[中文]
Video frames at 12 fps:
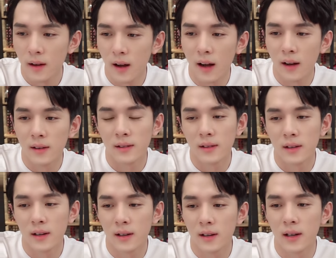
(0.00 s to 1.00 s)
的。啊，
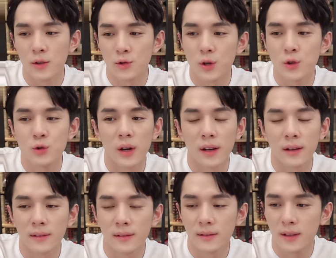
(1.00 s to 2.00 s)
很悬殊哎，
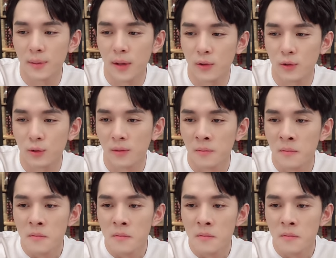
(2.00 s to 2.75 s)
这个票数。